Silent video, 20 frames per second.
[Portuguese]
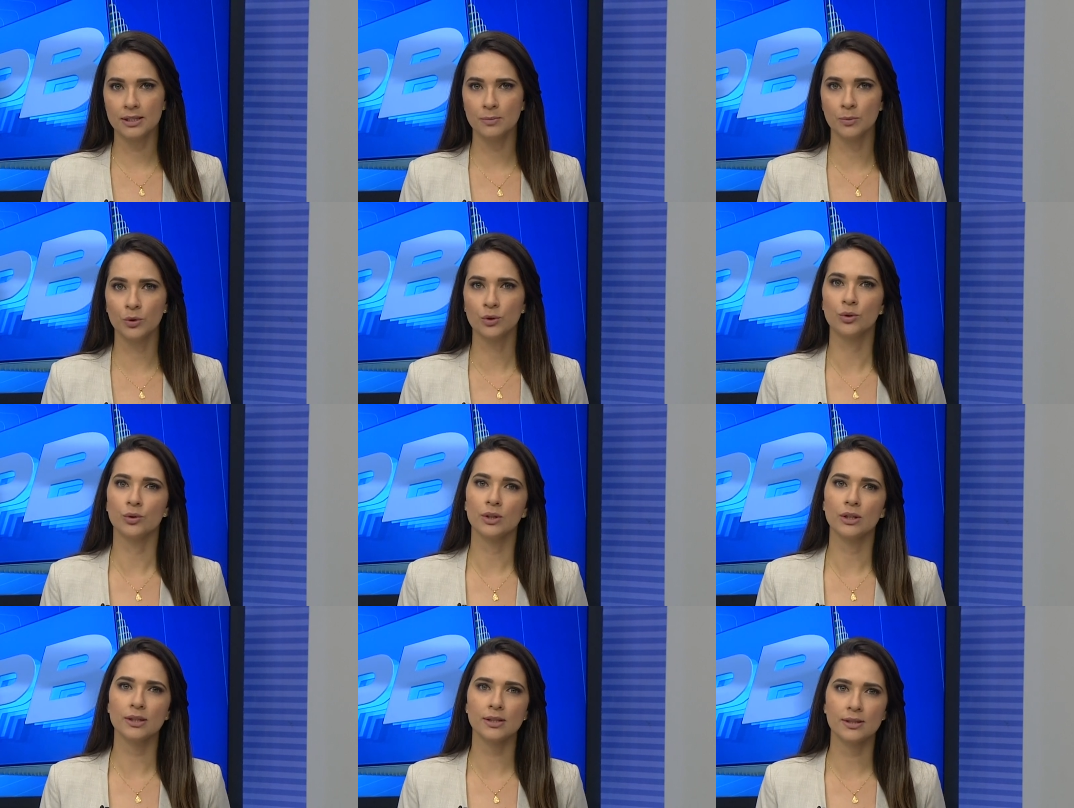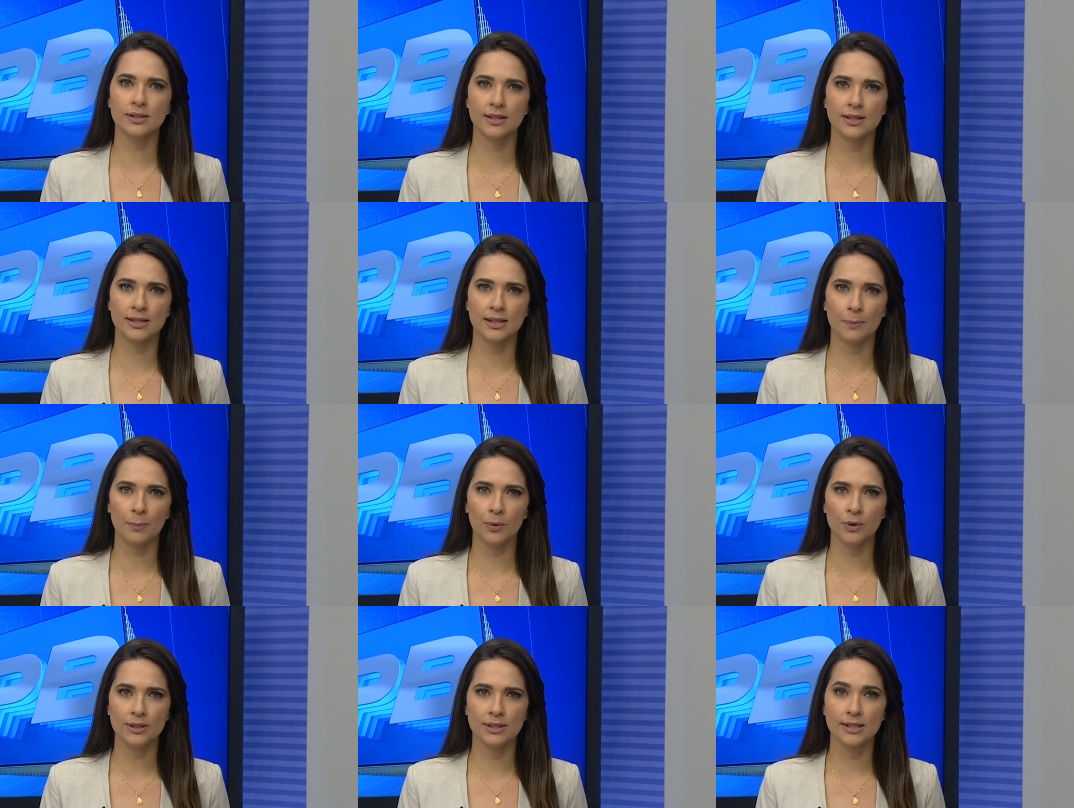e motoristas da
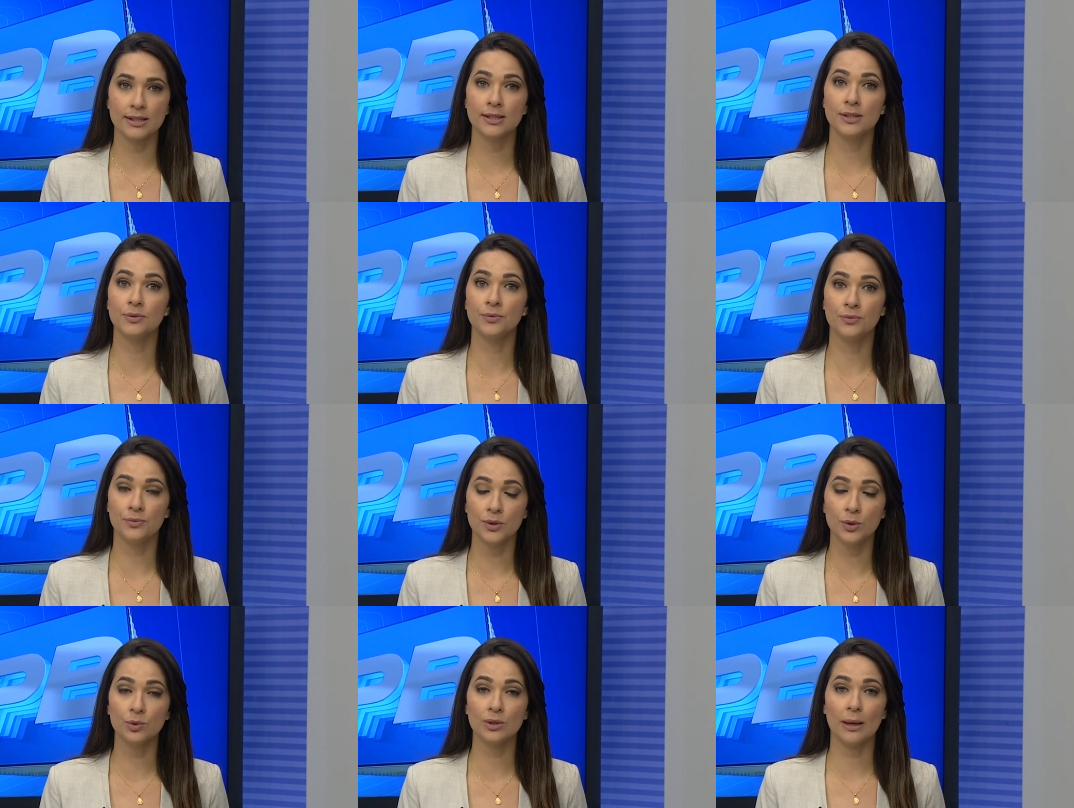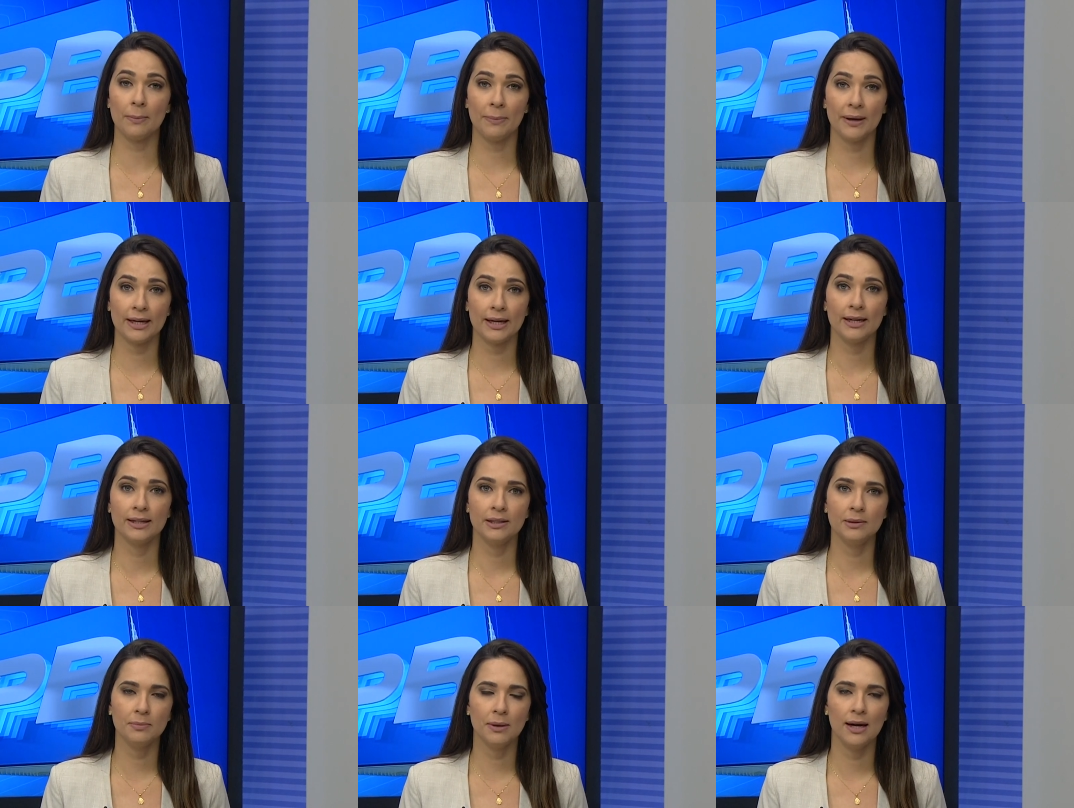Polícia Civil da
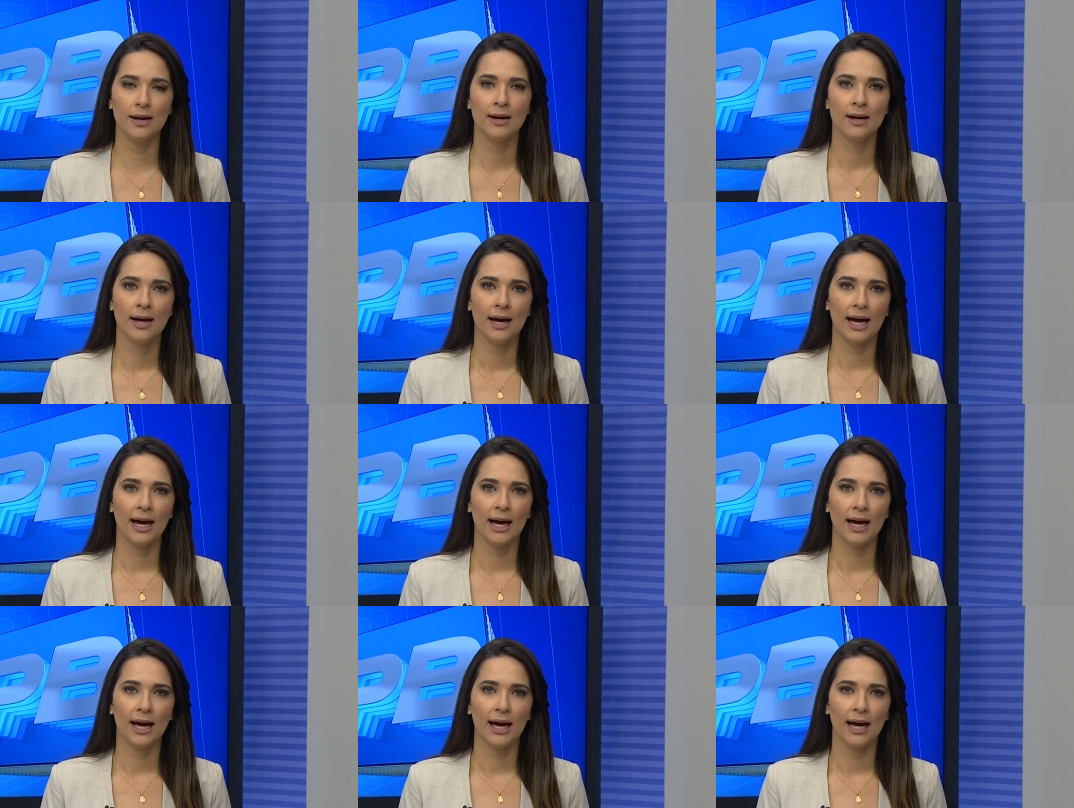Paraíba,